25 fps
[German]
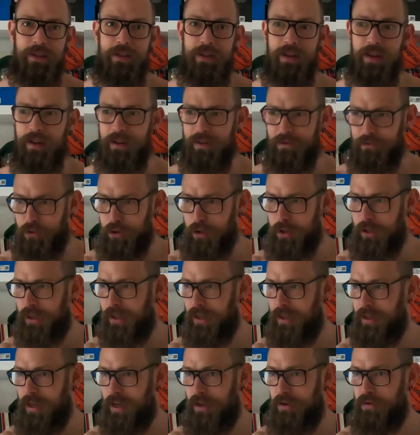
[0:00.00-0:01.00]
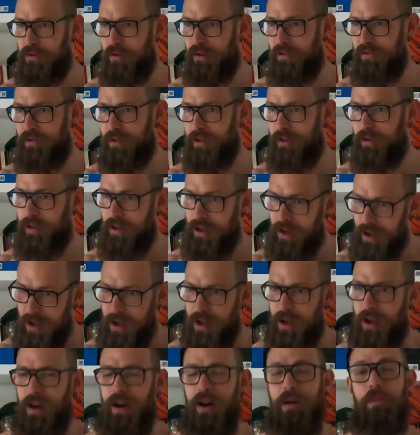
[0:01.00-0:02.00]
Tag, wo ich trainieren durfte.
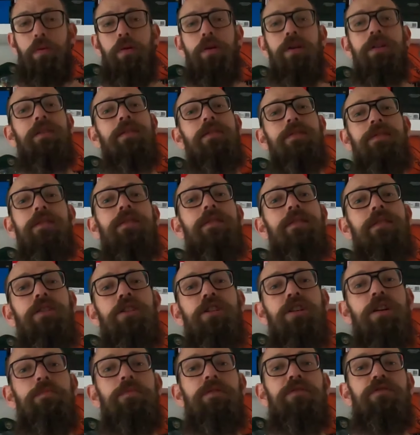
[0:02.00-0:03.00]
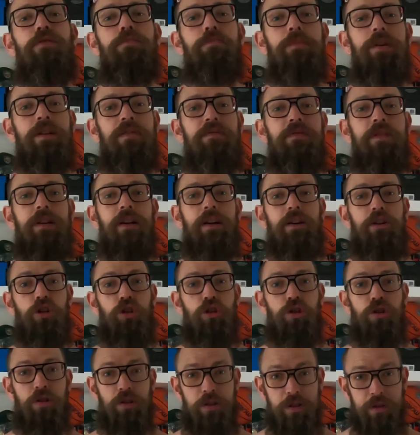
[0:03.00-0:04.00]
Ab heute sind die Gyms für mich wieder
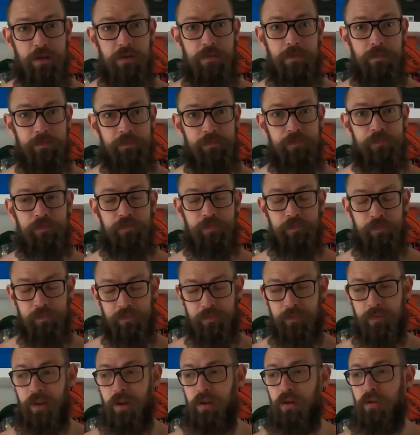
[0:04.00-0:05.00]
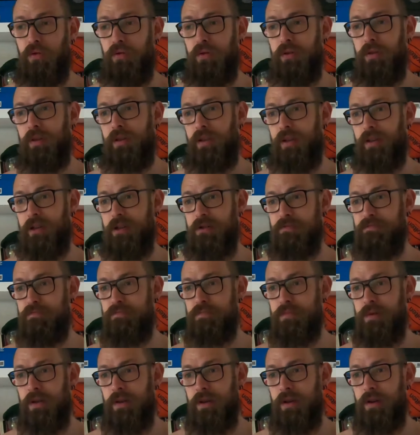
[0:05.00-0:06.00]
geschlossen. Und
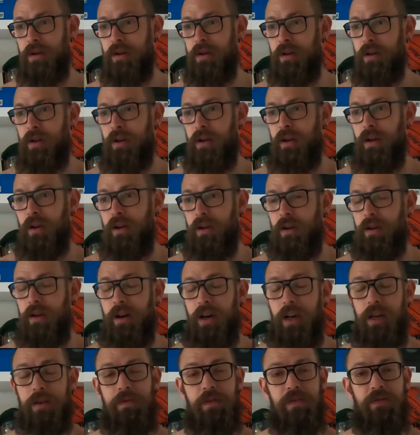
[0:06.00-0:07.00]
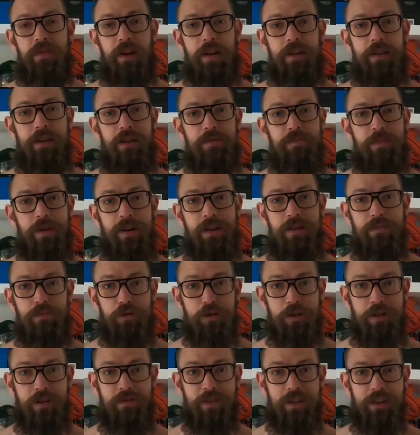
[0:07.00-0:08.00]
ähm, ja, inwieweit ich meine
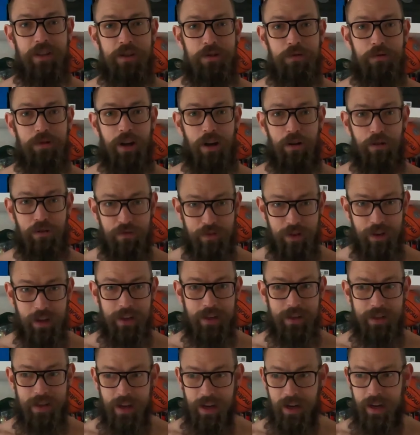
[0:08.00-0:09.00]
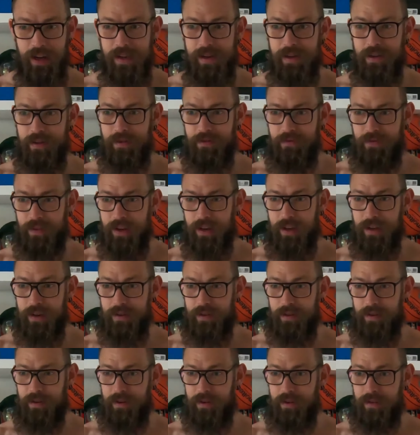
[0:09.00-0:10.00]
Motivation aufrechterhalten
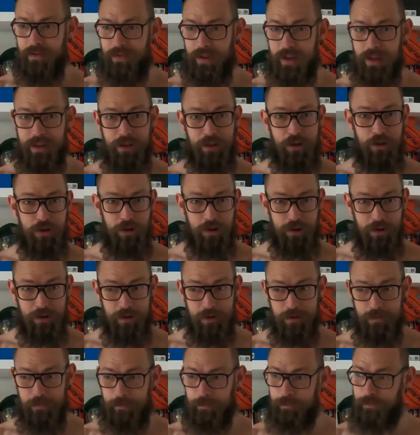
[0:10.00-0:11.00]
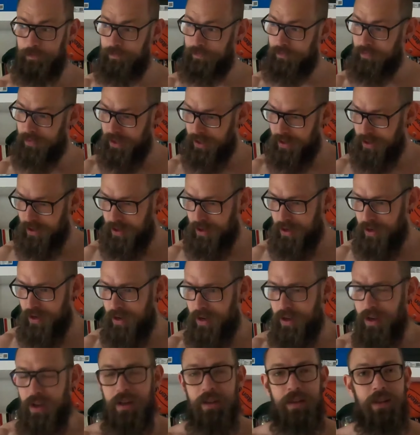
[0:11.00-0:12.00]
werden werde können,
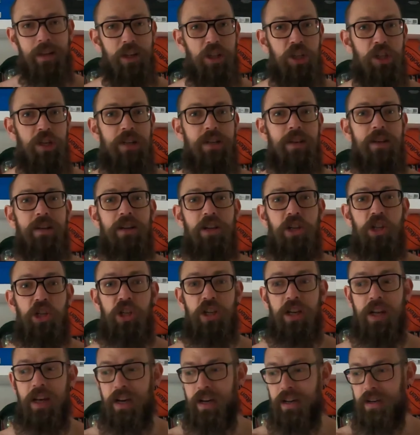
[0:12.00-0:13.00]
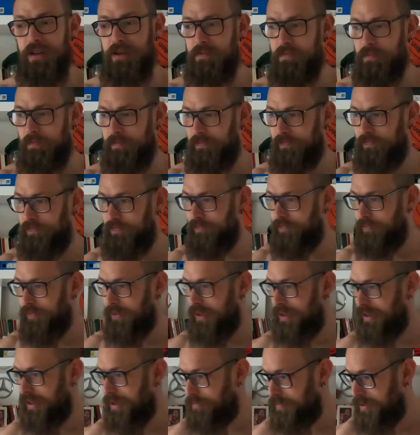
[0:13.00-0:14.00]
das steht in den Sternen.
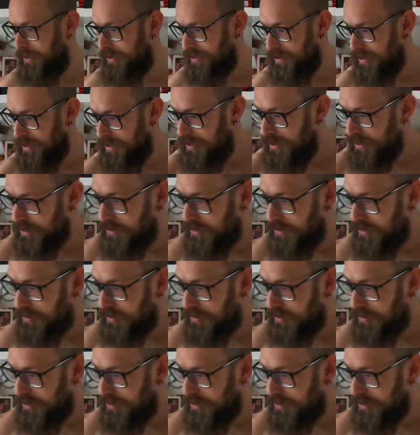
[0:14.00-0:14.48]
Ich habe jetzt ja hier